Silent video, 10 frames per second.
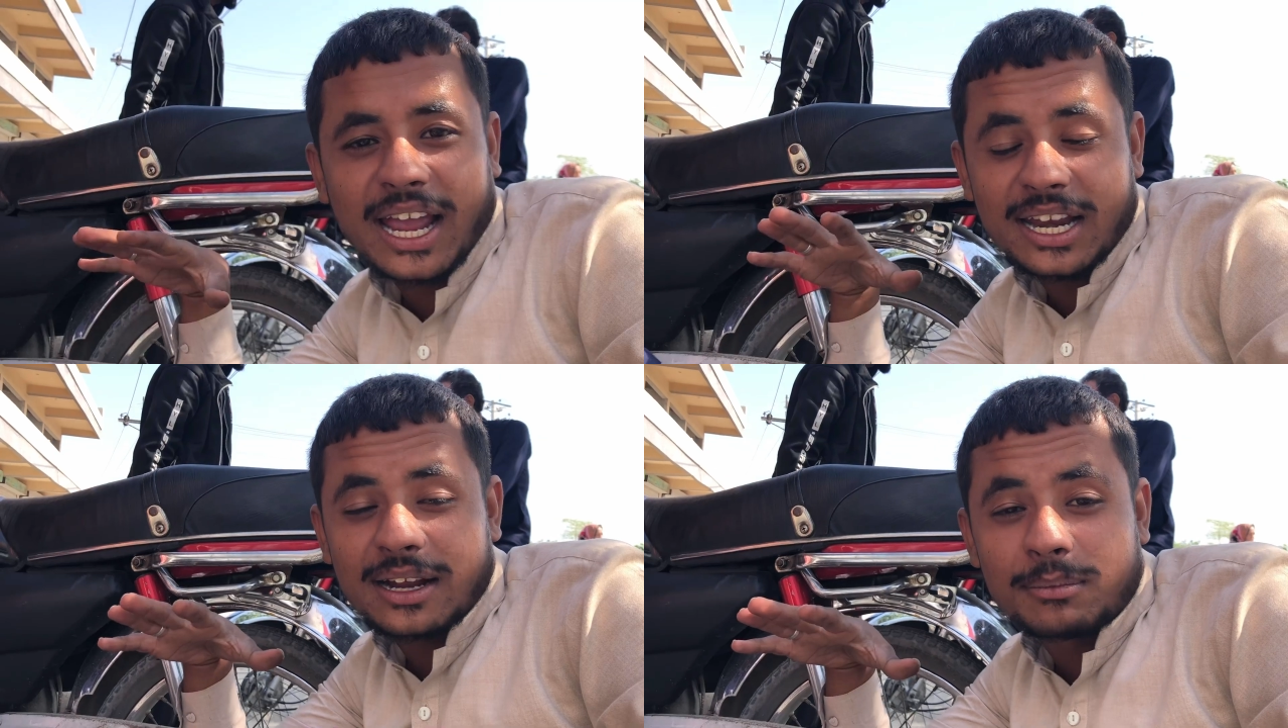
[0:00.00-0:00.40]

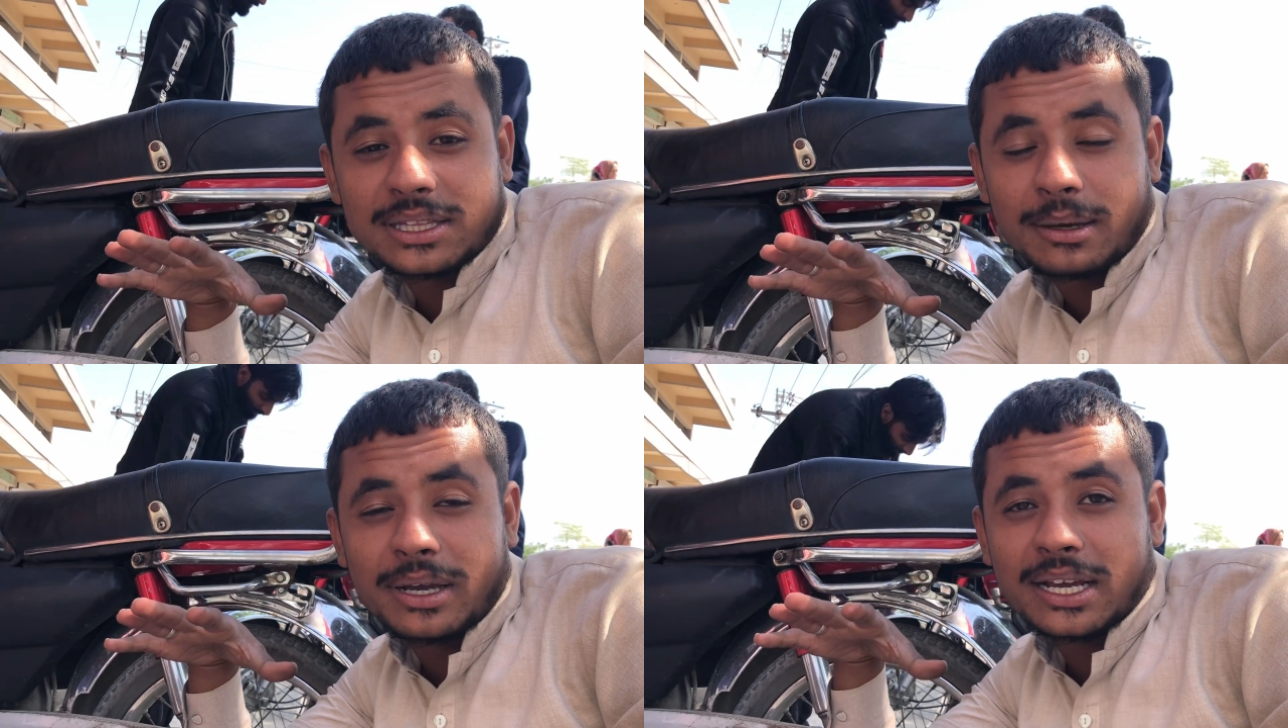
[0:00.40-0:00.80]
कहने
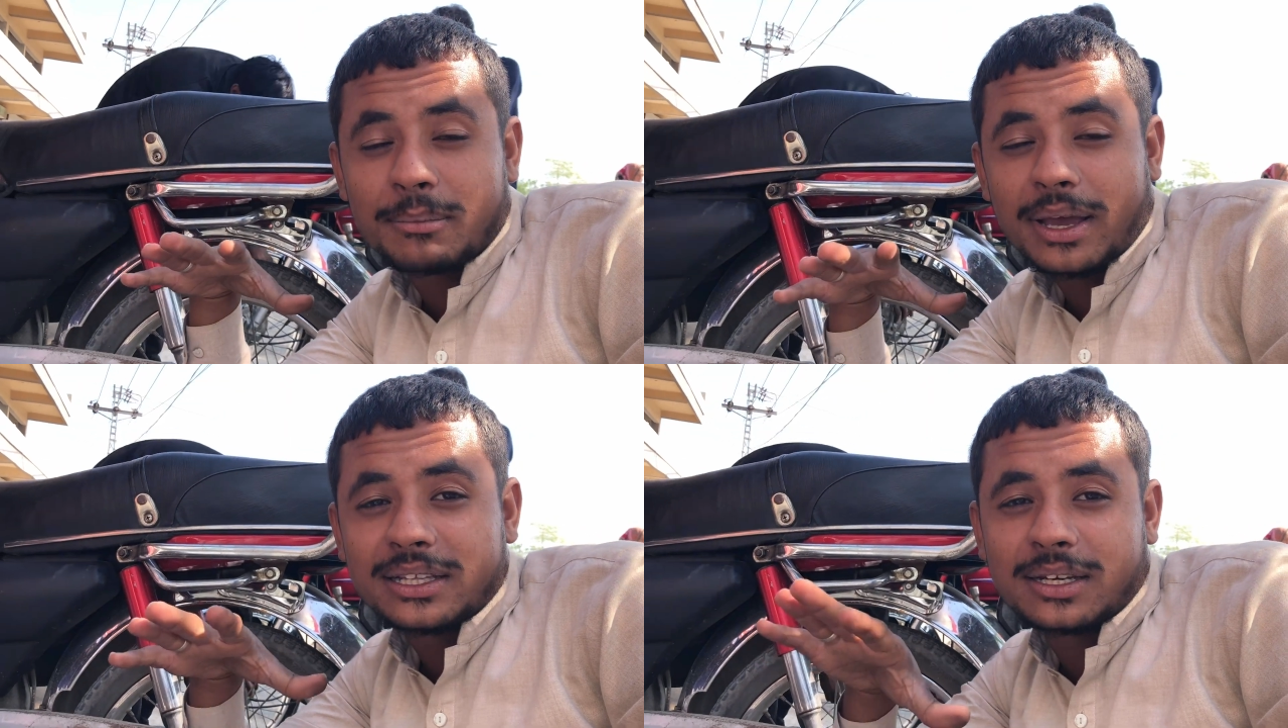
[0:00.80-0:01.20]
का मतलब
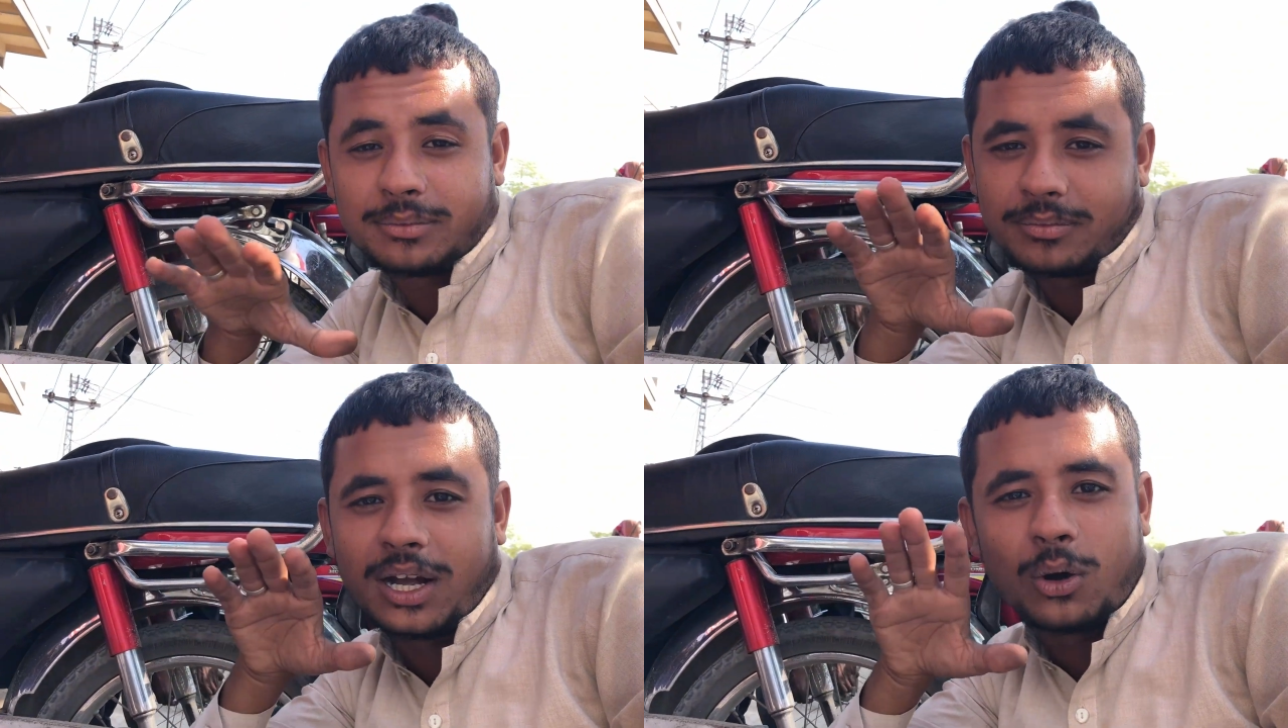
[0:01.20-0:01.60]
है कि मैं
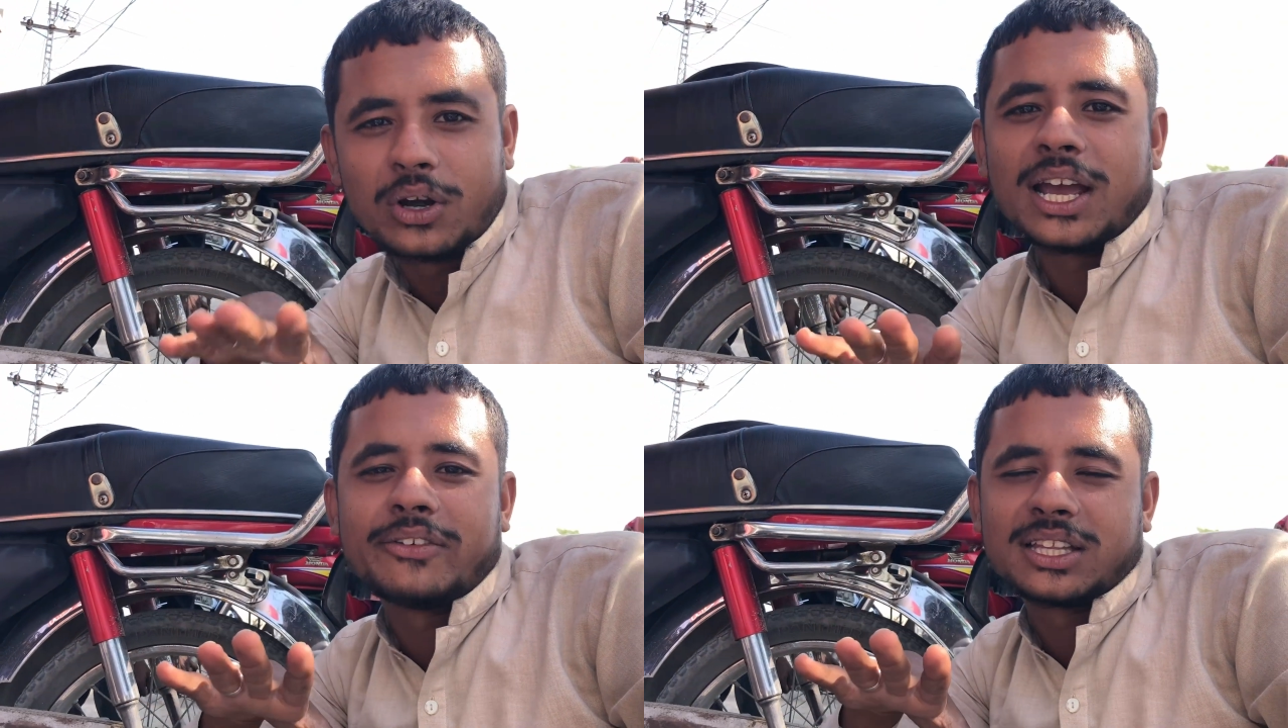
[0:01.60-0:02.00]
जब
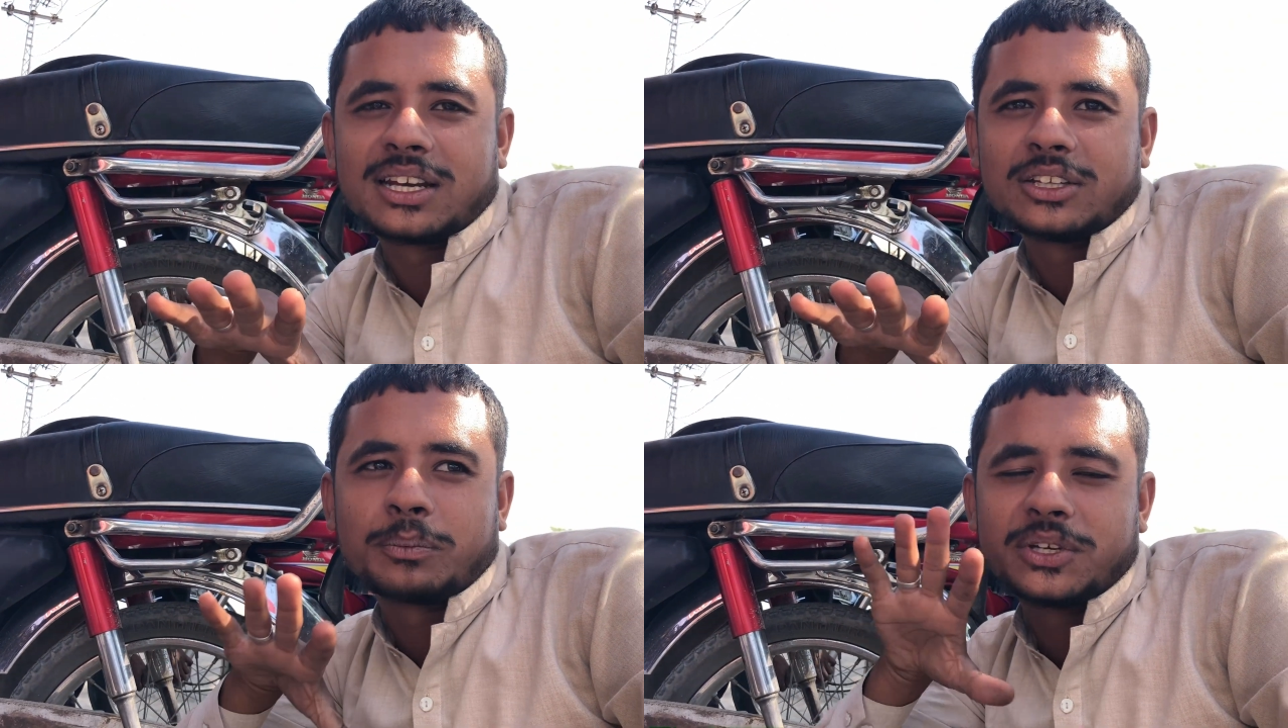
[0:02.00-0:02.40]
गाँव गया
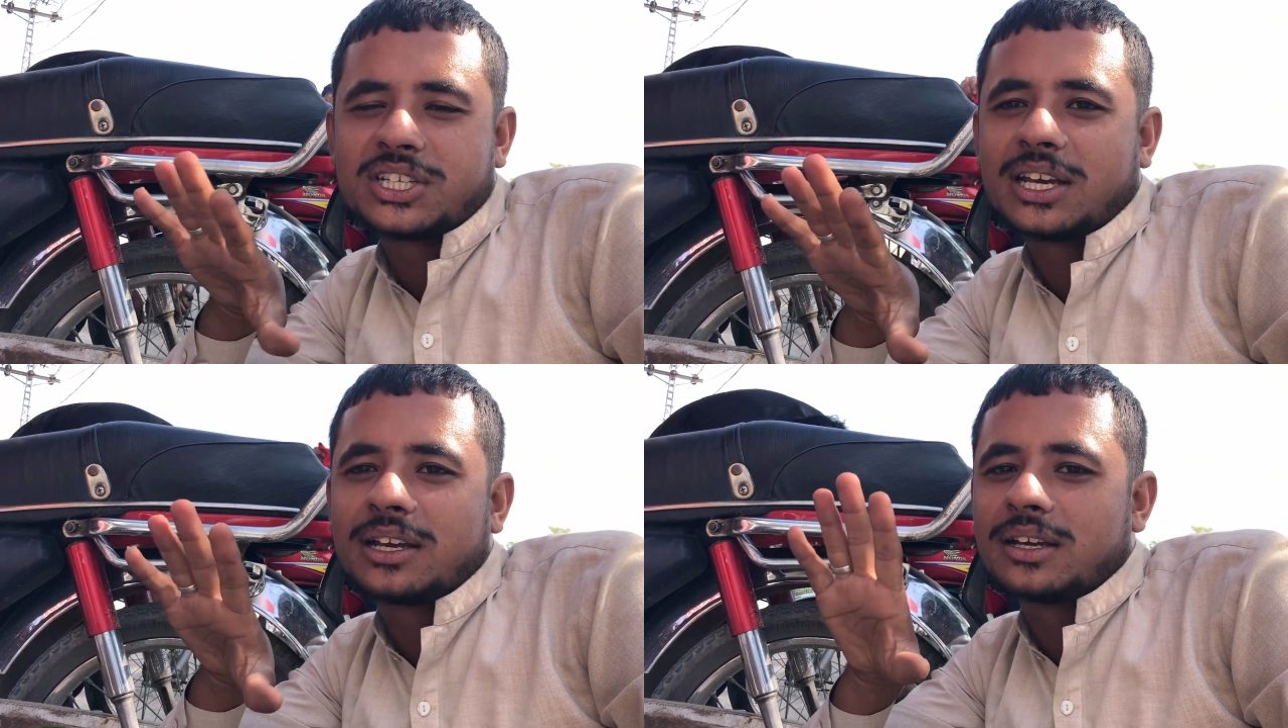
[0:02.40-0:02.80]
हुआ था ना तो
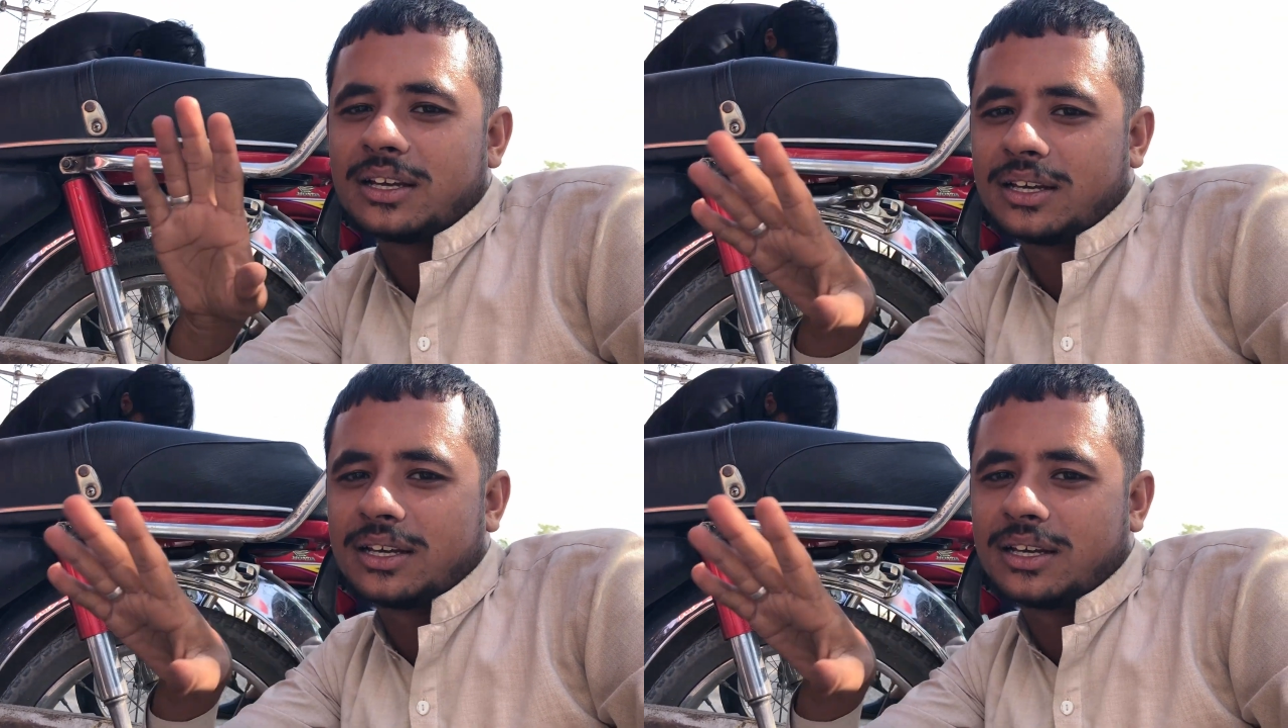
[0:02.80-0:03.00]
पीछे